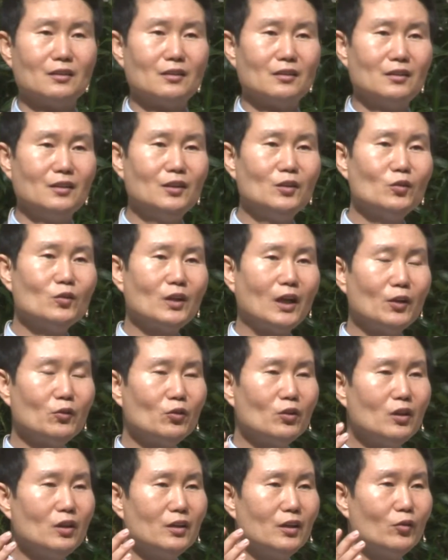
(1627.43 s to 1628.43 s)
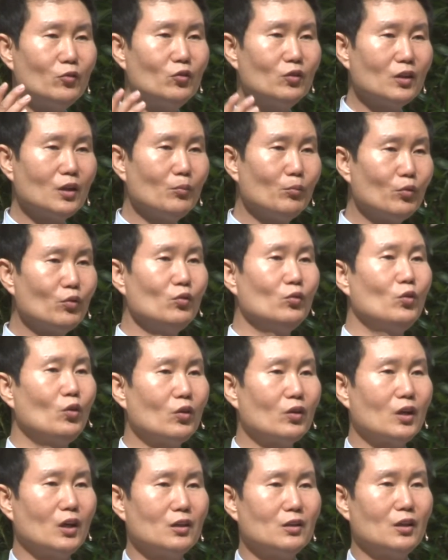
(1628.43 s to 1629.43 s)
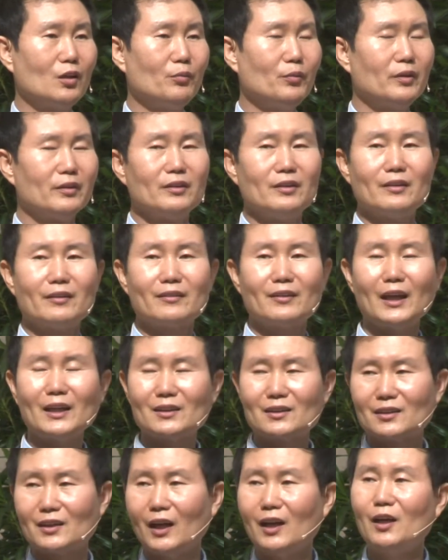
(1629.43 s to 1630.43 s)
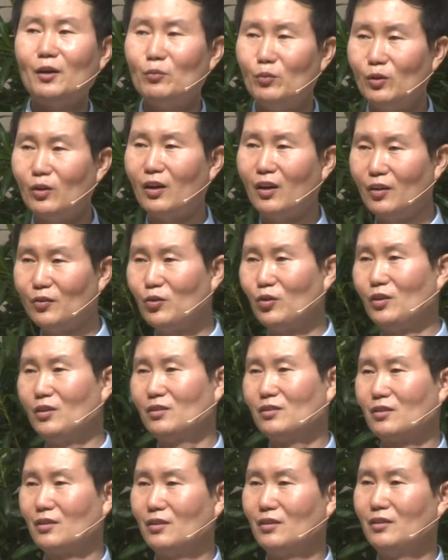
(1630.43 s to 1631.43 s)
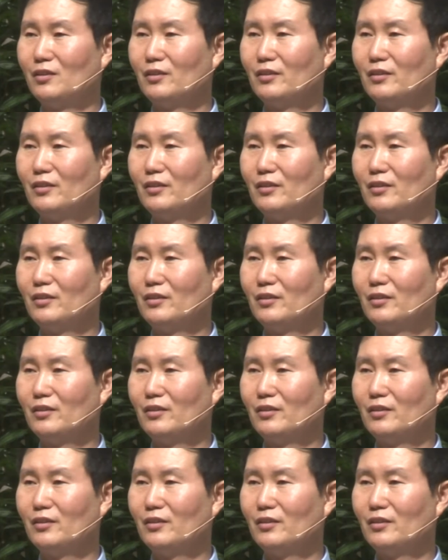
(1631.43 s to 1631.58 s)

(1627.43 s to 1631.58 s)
그리고 나중에는 예수님께 무슨 소리까지 나면 사탄아 물러가라 소리를 들어요.